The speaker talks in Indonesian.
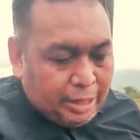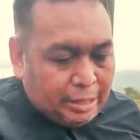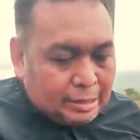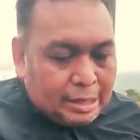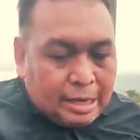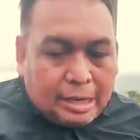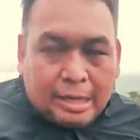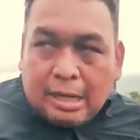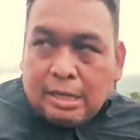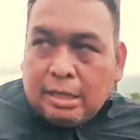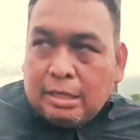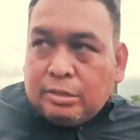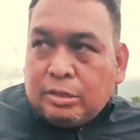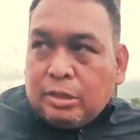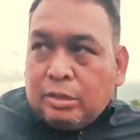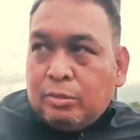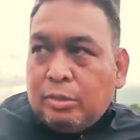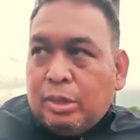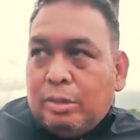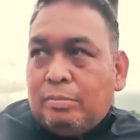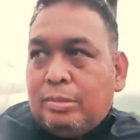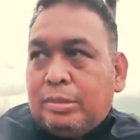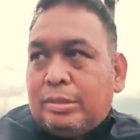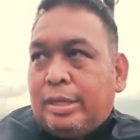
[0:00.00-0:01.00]
hektar lah di situ
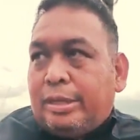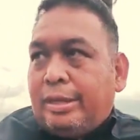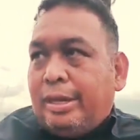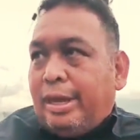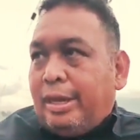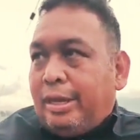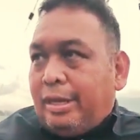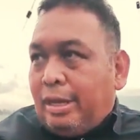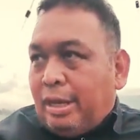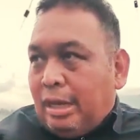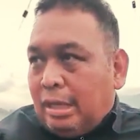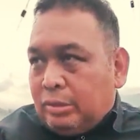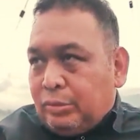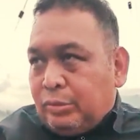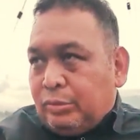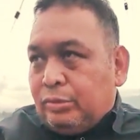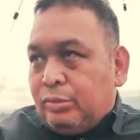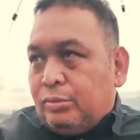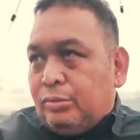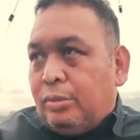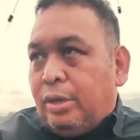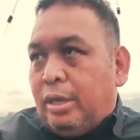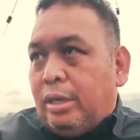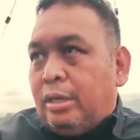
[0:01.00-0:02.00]
yang bisa diairi langsung
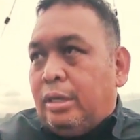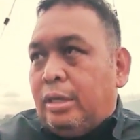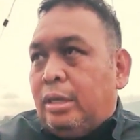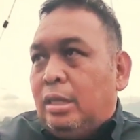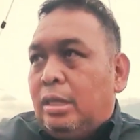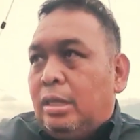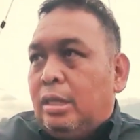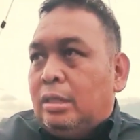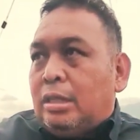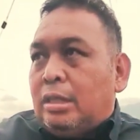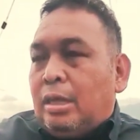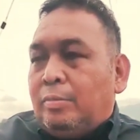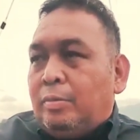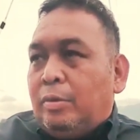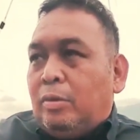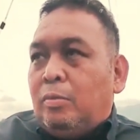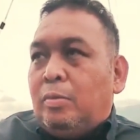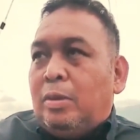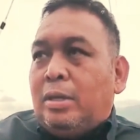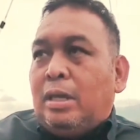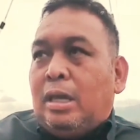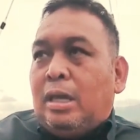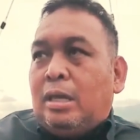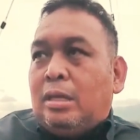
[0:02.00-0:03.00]
sungai. Tapi
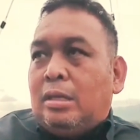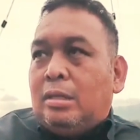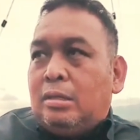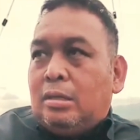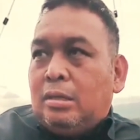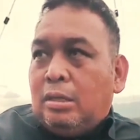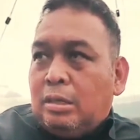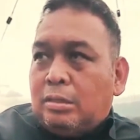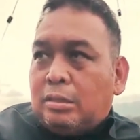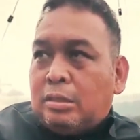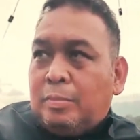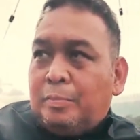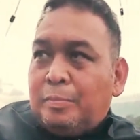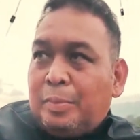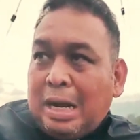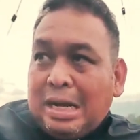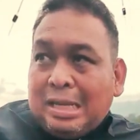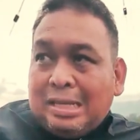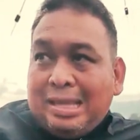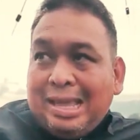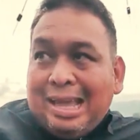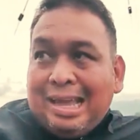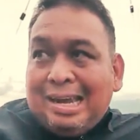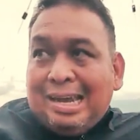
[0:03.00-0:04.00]
rupanya di
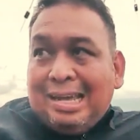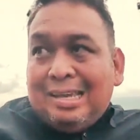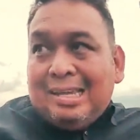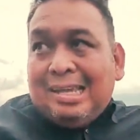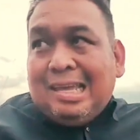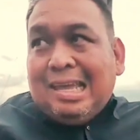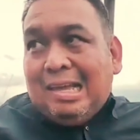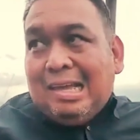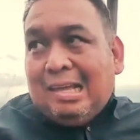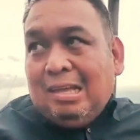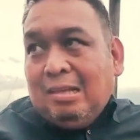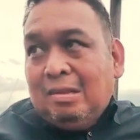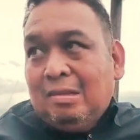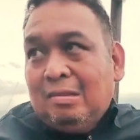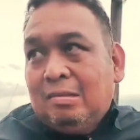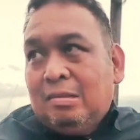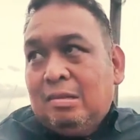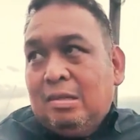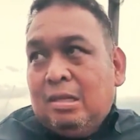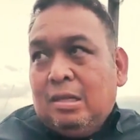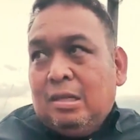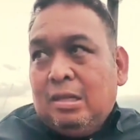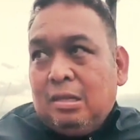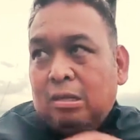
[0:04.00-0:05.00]
seberang jalannya
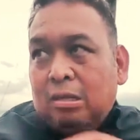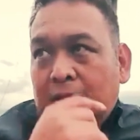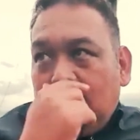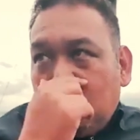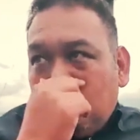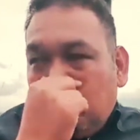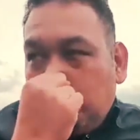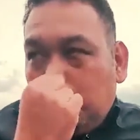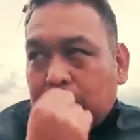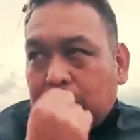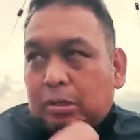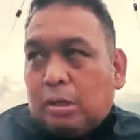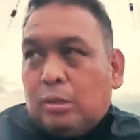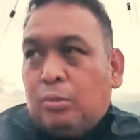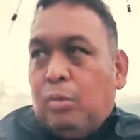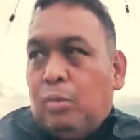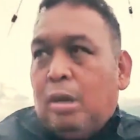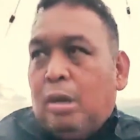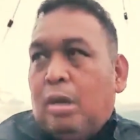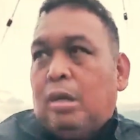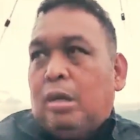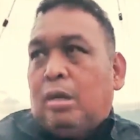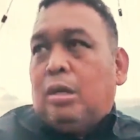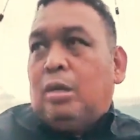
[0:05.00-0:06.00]
itu bisa
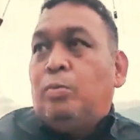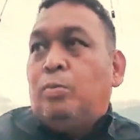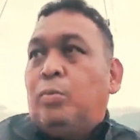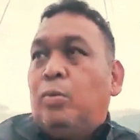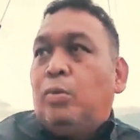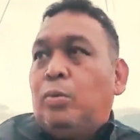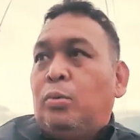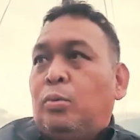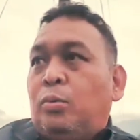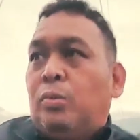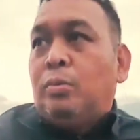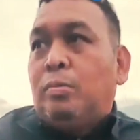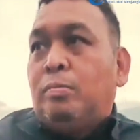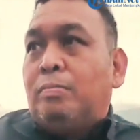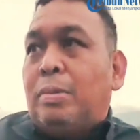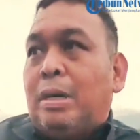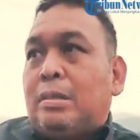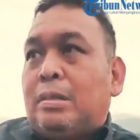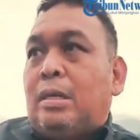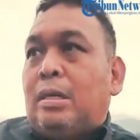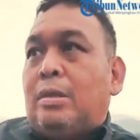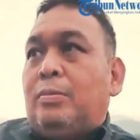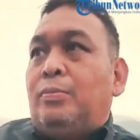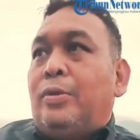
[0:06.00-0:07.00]
2.000,
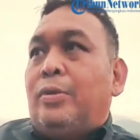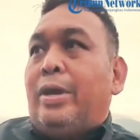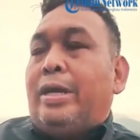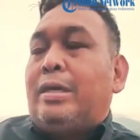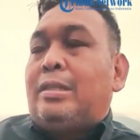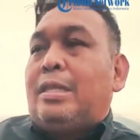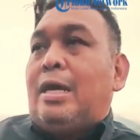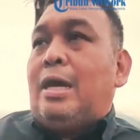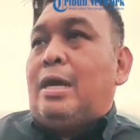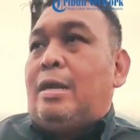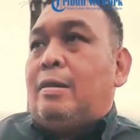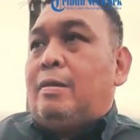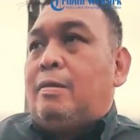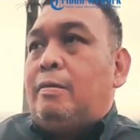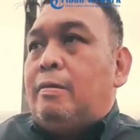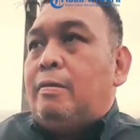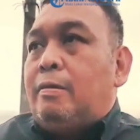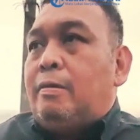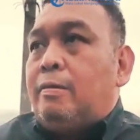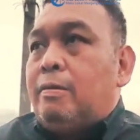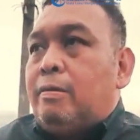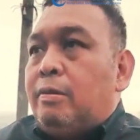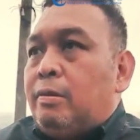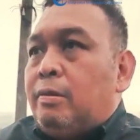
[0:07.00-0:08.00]
4.000 hektar
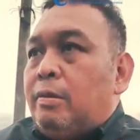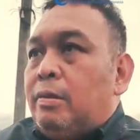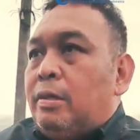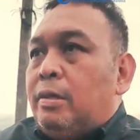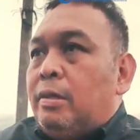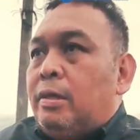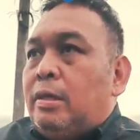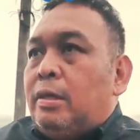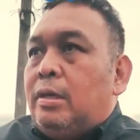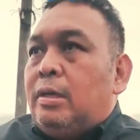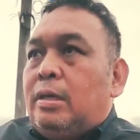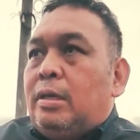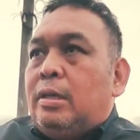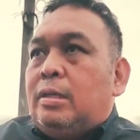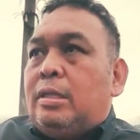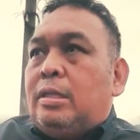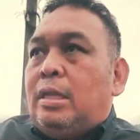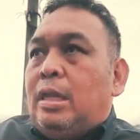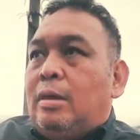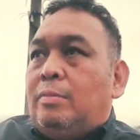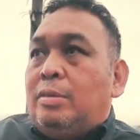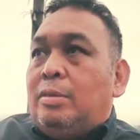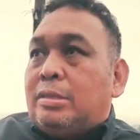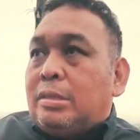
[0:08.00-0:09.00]

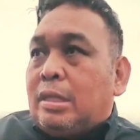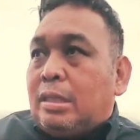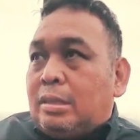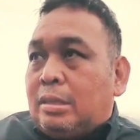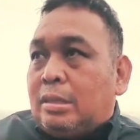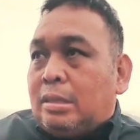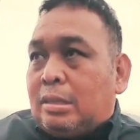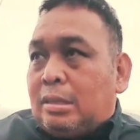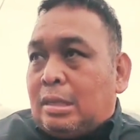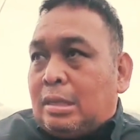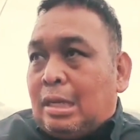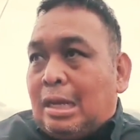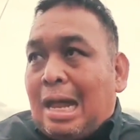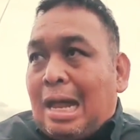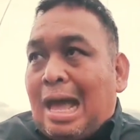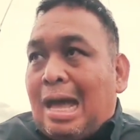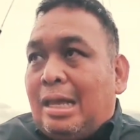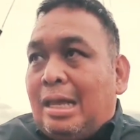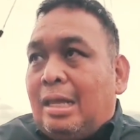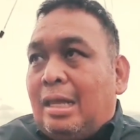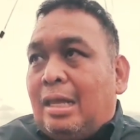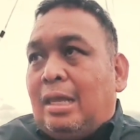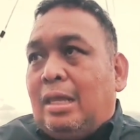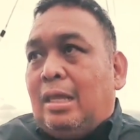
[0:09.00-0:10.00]
tidak bisa
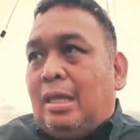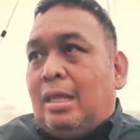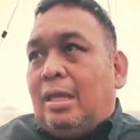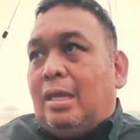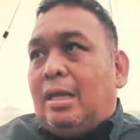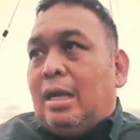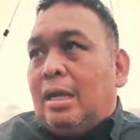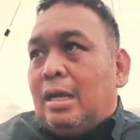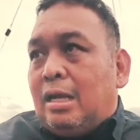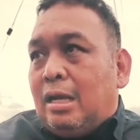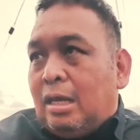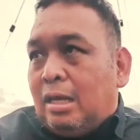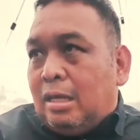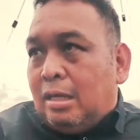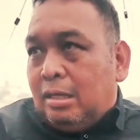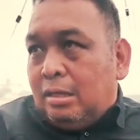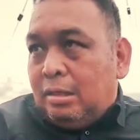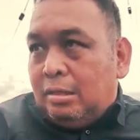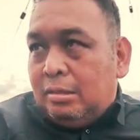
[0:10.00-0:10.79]
terairi karena